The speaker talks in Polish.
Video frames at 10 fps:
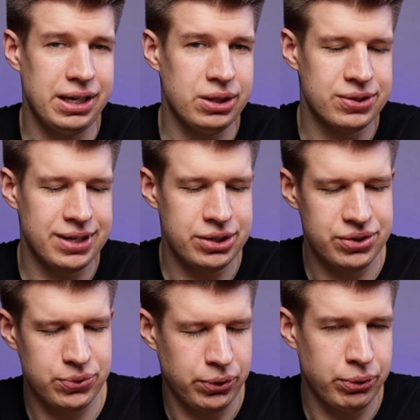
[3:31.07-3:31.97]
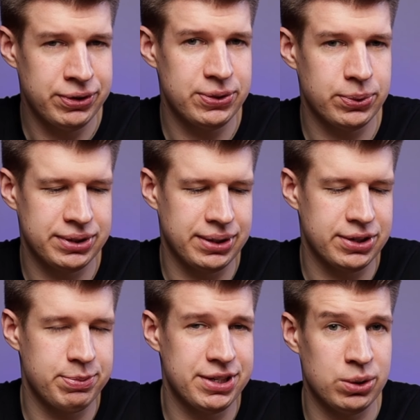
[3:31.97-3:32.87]
i dostajecie suchą instrukcję
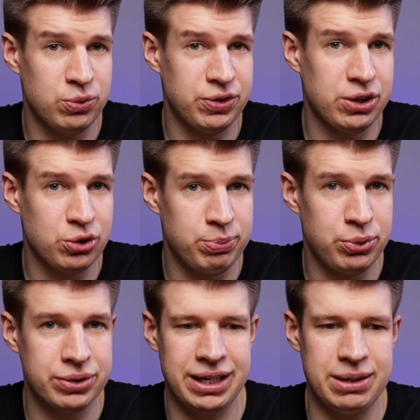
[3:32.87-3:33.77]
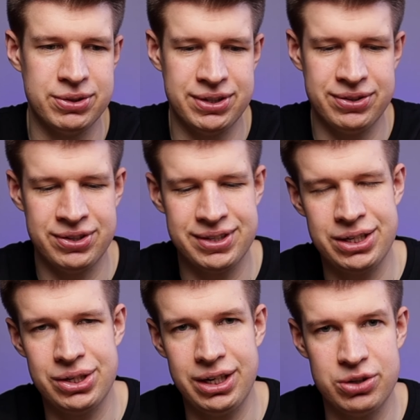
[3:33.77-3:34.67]
rozpisaną w kilku punktach albo
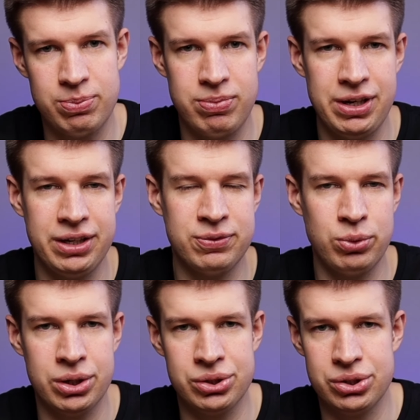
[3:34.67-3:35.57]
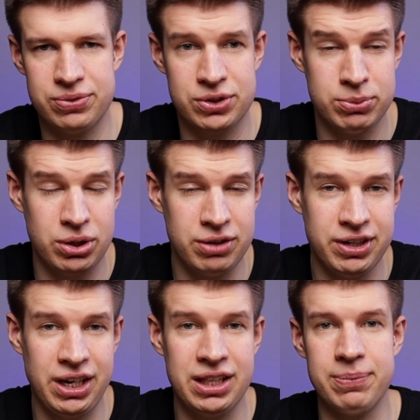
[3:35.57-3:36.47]
dostajecie jakiś plik w Wordzie czy w
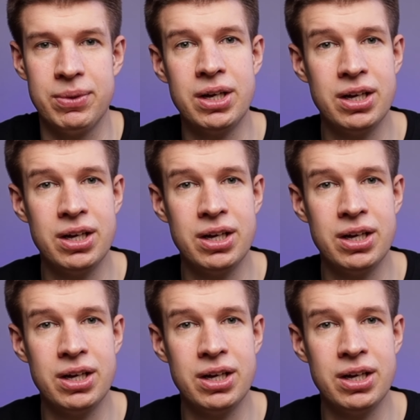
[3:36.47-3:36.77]
czymkolwiek innym.